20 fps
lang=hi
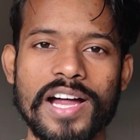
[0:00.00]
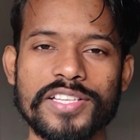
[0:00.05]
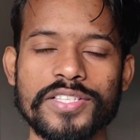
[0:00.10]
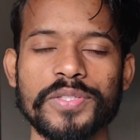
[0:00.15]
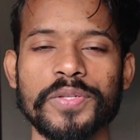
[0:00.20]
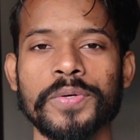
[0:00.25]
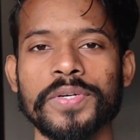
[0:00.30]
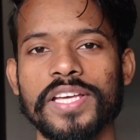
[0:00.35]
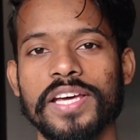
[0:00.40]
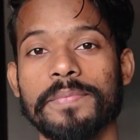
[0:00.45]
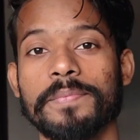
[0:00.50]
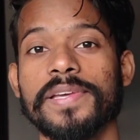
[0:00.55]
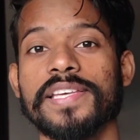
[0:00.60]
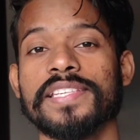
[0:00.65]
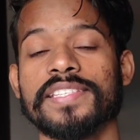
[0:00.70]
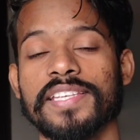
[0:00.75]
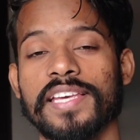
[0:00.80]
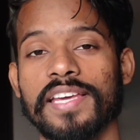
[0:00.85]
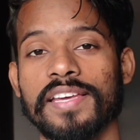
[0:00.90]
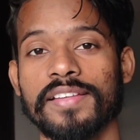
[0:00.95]
मार्च
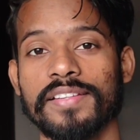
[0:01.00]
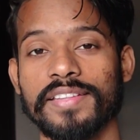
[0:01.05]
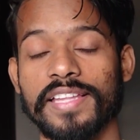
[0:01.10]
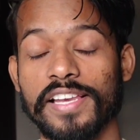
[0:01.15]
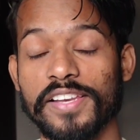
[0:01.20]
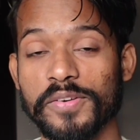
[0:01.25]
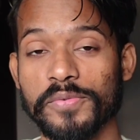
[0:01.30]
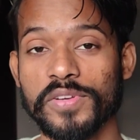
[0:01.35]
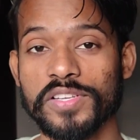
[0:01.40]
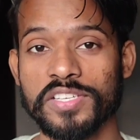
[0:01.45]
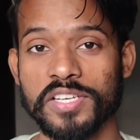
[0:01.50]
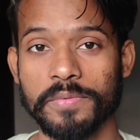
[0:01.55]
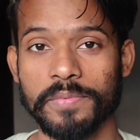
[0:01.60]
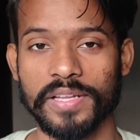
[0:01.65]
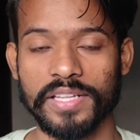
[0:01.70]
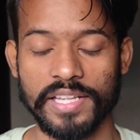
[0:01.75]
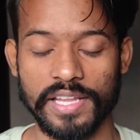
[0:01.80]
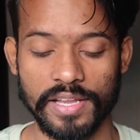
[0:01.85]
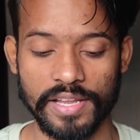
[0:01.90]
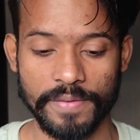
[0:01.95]
2020 से दिल्ली यूनिवर्सिटी
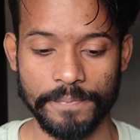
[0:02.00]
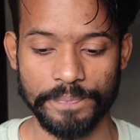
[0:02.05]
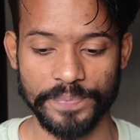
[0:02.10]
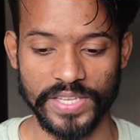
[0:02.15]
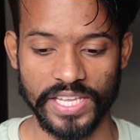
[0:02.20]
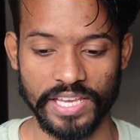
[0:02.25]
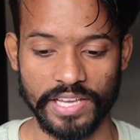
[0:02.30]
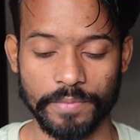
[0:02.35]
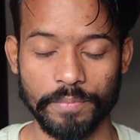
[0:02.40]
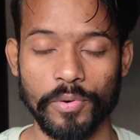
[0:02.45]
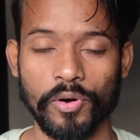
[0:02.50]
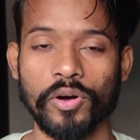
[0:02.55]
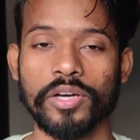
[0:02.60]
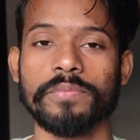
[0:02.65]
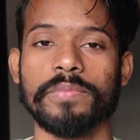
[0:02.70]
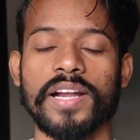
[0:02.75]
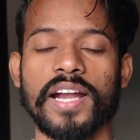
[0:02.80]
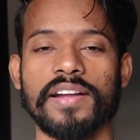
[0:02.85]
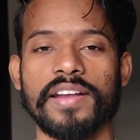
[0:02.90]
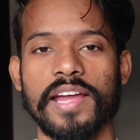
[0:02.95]
बंद है ये एक
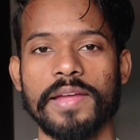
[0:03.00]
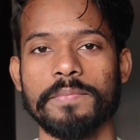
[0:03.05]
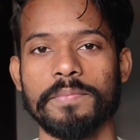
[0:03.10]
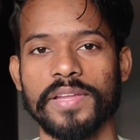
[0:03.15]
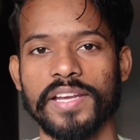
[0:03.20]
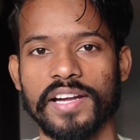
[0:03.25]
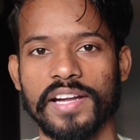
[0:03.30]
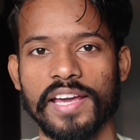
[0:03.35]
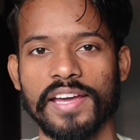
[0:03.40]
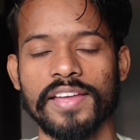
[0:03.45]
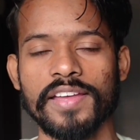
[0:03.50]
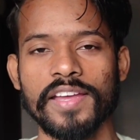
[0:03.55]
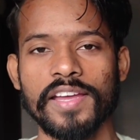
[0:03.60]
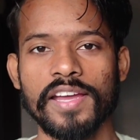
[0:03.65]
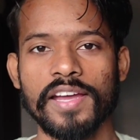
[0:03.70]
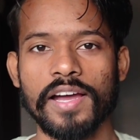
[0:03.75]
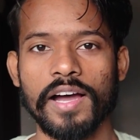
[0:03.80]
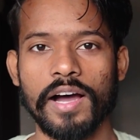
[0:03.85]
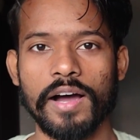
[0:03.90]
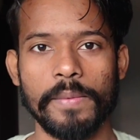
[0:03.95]
बहुत बड़ा टाइम पीरियड है
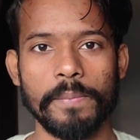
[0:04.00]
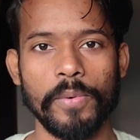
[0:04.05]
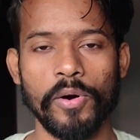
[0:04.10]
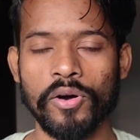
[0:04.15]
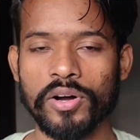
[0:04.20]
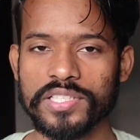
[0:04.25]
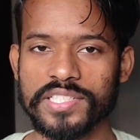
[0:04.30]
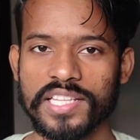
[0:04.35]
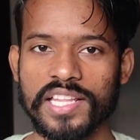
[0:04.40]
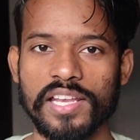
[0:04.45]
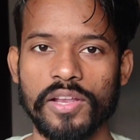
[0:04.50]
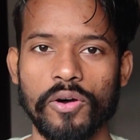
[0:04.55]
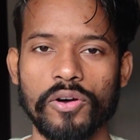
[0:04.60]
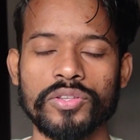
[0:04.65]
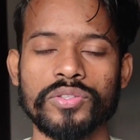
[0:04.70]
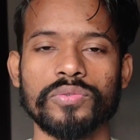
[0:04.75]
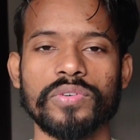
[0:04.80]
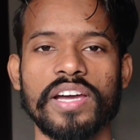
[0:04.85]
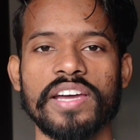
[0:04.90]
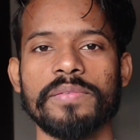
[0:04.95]
बहुत ज़्यादा
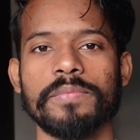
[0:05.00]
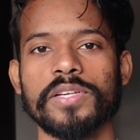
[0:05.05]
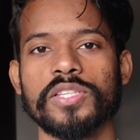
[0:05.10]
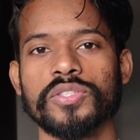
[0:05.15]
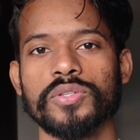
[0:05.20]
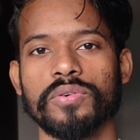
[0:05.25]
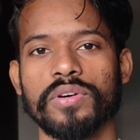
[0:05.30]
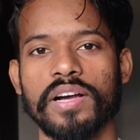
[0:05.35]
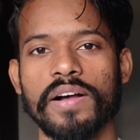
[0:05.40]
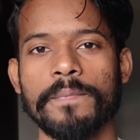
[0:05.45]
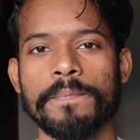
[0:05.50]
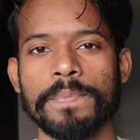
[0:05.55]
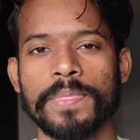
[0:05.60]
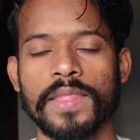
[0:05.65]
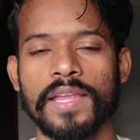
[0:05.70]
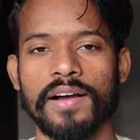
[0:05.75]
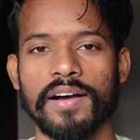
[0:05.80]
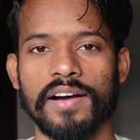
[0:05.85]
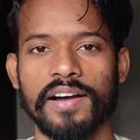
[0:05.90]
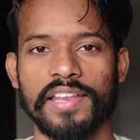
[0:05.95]
लॉस हुआ है बच्चों
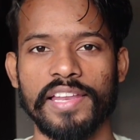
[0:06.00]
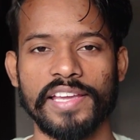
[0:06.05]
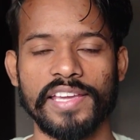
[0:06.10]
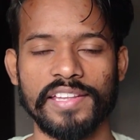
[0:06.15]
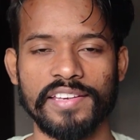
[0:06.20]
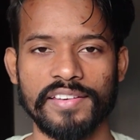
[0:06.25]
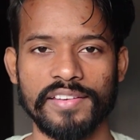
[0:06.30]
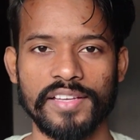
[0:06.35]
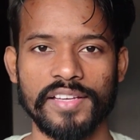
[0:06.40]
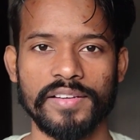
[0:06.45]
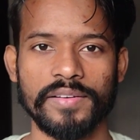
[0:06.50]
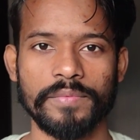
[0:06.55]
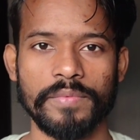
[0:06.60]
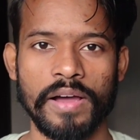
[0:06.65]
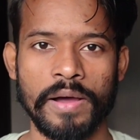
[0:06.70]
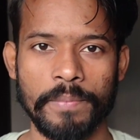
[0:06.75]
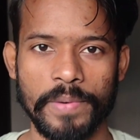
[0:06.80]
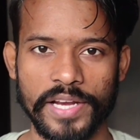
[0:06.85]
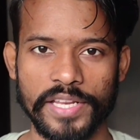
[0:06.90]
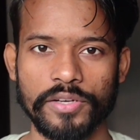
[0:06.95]
का लेकिन
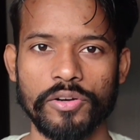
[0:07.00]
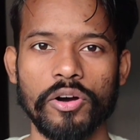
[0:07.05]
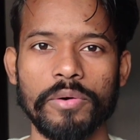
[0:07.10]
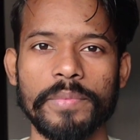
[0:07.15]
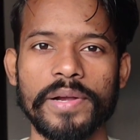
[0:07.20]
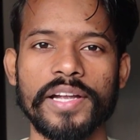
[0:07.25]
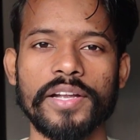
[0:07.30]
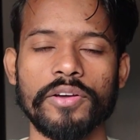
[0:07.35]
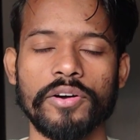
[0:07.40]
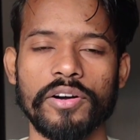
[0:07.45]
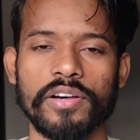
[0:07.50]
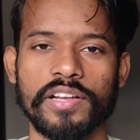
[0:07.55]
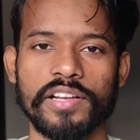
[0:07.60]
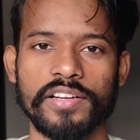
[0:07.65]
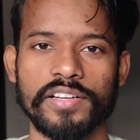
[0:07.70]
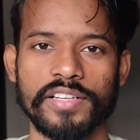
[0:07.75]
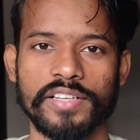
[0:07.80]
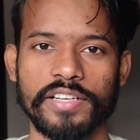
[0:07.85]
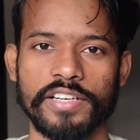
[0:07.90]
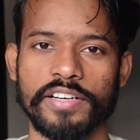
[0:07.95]
हमारी गवर्नमेंट और
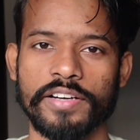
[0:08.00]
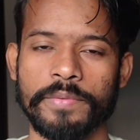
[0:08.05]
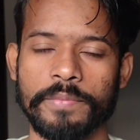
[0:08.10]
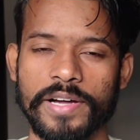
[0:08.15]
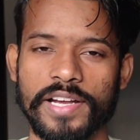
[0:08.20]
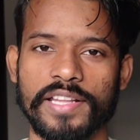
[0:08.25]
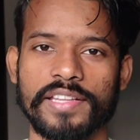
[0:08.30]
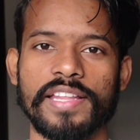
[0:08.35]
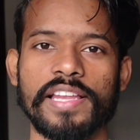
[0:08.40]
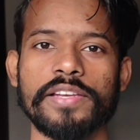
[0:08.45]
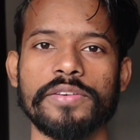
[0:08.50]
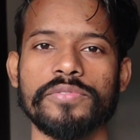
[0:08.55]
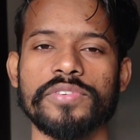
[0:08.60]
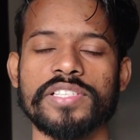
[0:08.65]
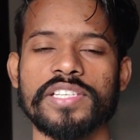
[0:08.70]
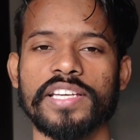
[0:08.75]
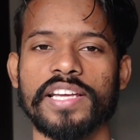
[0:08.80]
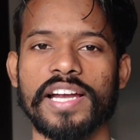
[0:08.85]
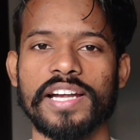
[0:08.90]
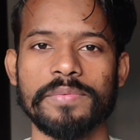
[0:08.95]
हमारे दिल्ली
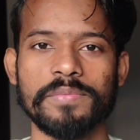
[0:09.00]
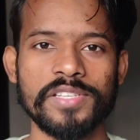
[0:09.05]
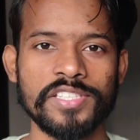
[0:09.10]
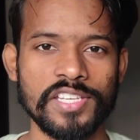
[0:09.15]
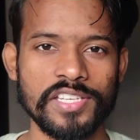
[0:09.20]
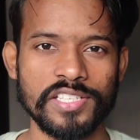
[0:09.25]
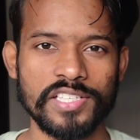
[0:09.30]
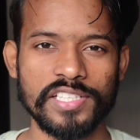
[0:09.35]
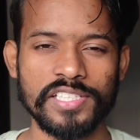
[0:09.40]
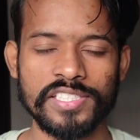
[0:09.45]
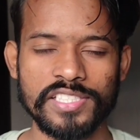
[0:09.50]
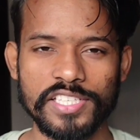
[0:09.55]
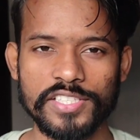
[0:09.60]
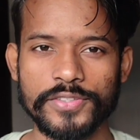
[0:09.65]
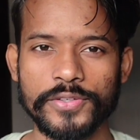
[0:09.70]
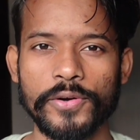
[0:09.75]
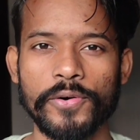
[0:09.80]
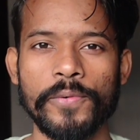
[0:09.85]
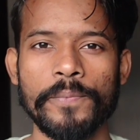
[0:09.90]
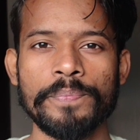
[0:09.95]
यूनिवर्सिटी का एडमिनिस्ट्रेशन इस
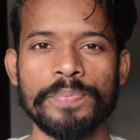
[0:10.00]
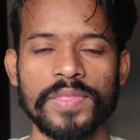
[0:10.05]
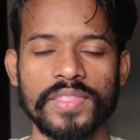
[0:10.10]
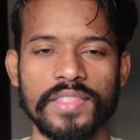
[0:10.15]
चीज़ को